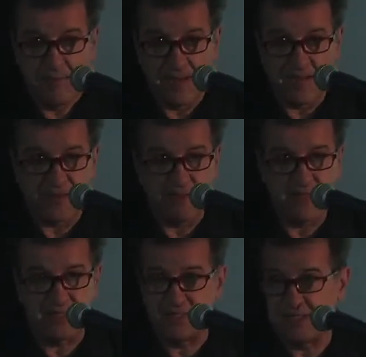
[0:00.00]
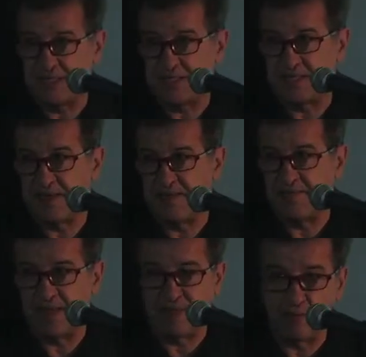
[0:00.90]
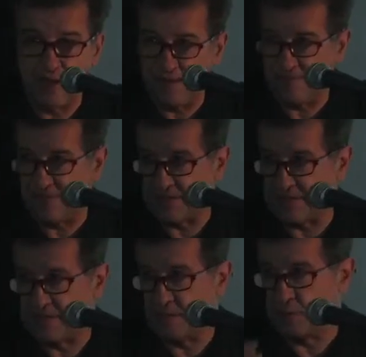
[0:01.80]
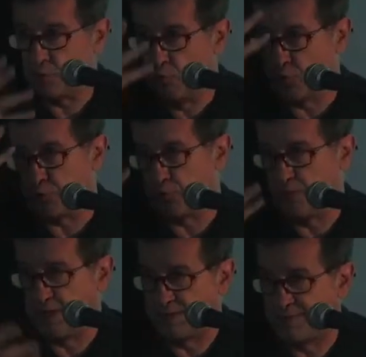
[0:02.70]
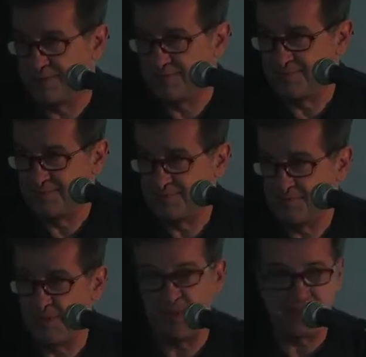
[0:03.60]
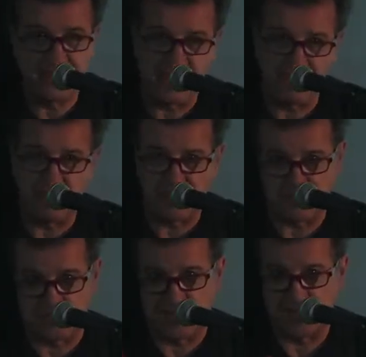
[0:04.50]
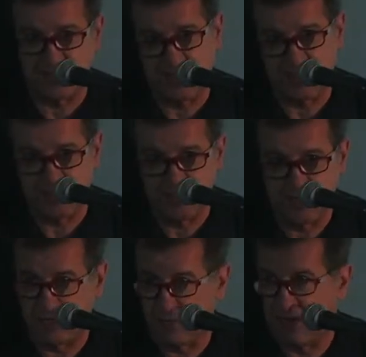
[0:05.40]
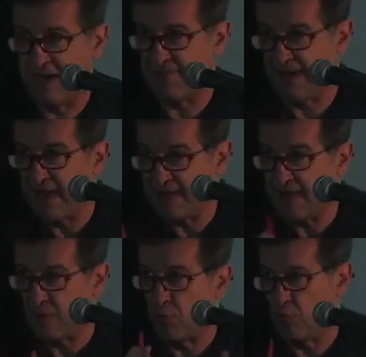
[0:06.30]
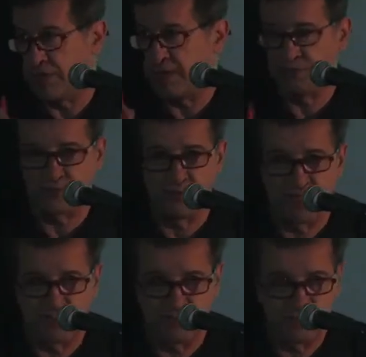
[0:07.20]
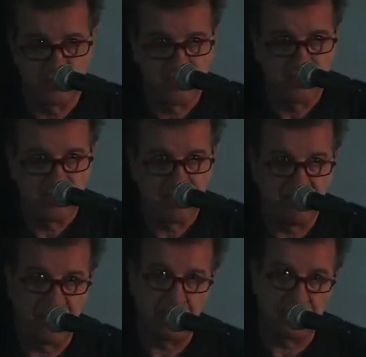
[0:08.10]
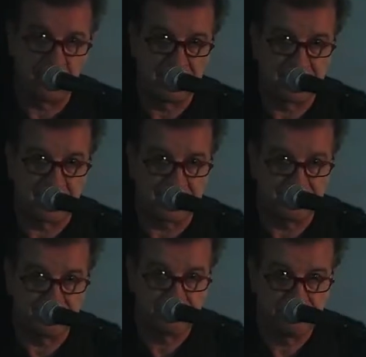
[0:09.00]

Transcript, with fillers: perché altrimenti si rischia di mettere un'enfasi sullo strumento, dimenticando la sostanza che c'è dietro e la finalità con cui tale strumento viene utilizzato.